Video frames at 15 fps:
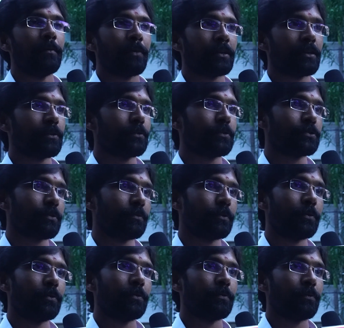ప్రజల కోసము
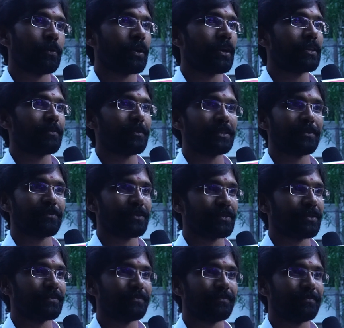పోరాడతామని చెప్తున్నాం